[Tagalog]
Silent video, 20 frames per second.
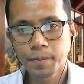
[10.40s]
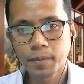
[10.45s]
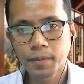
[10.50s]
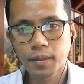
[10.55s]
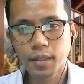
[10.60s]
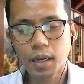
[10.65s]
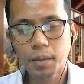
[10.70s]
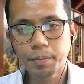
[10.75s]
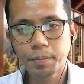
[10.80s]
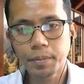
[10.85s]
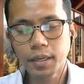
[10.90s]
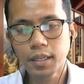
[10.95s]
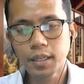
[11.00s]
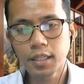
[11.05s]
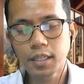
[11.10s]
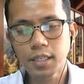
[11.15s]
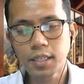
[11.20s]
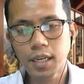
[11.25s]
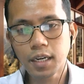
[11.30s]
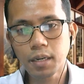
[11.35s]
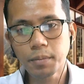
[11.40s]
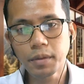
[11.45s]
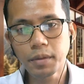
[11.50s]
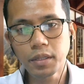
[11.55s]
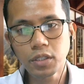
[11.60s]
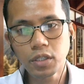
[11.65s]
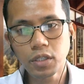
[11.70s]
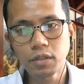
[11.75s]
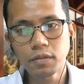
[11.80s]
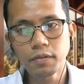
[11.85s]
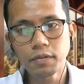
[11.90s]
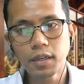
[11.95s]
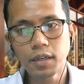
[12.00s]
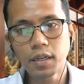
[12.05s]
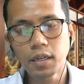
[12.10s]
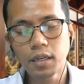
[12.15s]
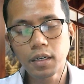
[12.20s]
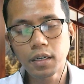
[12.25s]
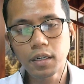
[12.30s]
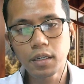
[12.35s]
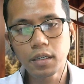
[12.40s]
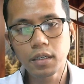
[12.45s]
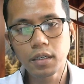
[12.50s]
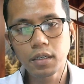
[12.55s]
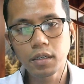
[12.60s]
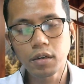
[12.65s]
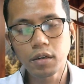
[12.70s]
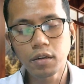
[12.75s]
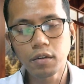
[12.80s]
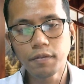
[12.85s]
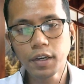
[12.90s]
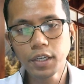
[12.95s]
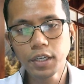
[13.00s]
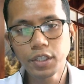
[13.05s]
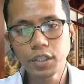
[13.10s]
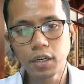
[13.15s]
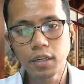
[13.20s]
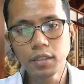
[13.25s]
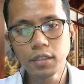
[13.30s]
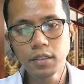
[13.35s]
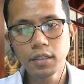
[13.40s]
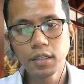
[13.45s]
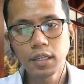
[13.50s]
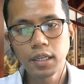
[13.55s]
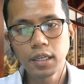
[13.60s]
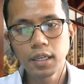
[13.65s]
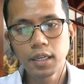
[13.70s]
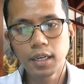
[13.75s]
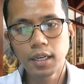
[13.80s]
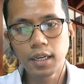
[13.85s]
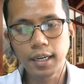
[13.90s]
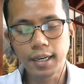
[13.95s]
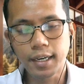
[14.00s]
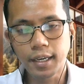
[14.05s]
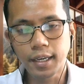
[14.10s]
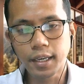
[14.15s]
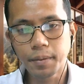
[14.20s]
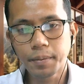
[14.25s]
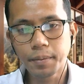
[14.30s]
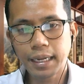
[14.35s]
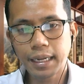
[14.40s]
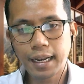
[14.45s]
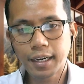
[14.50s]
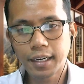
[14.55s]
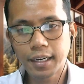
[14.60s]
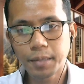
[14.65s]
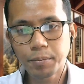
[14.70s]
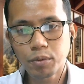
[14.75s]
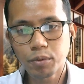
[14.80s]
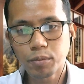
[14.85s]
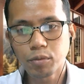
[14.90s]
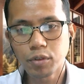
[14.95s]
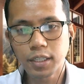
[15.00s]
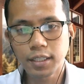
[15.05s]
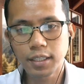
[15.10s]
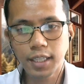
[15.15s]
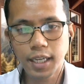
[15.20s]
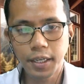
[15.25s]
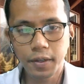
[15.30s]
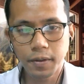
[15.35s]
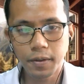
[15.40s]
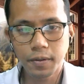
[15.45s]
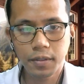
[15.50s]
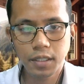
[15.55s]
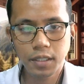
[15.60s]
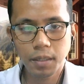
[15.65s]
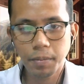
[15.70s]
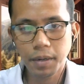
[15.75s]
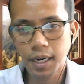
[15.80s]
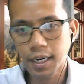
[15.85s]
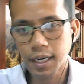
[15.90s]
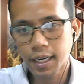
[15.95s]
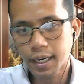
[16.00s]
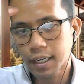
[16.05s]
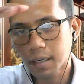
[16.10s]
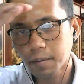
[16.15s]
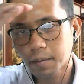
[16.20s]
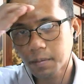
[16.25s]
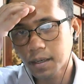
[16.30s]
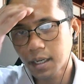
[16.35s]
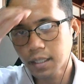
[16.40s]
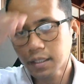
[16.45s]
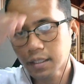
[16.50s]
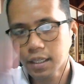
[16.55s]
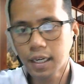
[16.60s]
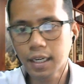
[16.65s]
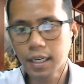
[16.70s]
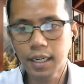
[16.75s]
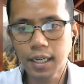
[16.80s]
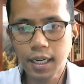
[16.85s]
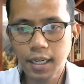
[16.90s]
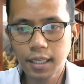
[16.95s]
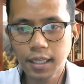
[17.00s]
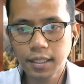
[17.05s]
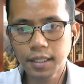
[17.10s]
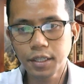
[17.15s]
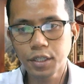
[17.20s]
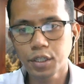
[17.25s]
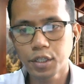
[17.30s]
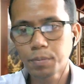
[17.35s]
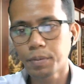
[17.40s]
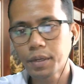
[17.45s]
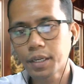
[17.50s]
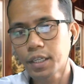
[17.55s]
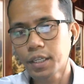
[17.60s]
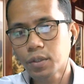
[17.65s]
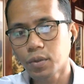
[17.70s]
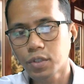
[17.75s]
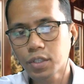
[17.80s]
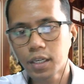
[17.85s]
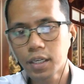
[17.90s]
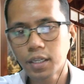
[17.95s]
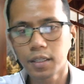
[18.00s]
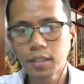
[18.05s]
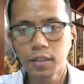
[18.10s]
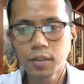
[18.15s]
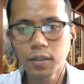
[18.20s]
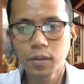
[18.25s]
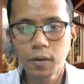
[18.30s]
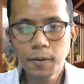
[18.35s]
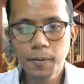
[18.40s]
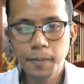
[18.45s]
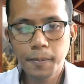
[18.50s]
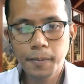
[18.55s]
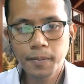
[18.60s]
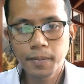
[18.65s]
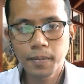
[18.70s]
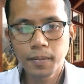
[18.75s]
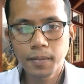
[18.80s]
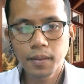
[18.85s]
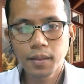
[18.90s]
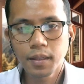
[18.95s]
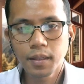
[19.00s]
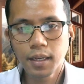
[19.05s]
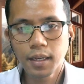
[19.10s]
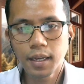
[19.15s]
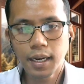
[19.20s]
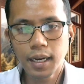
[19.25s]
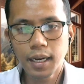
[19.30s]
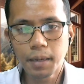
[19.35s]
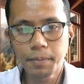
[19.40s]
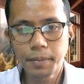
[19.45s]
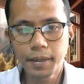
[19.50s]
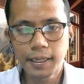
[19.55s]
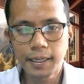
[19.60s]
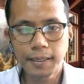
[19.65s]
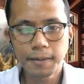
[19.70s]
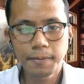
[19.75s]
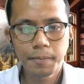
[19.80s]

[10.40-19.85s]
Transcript: topic, the sacrament of uh, confession, ay manalangin po muna tayo. Sa pangalan ng Ama at ng Anak at ng Espiritu Santo. Amen.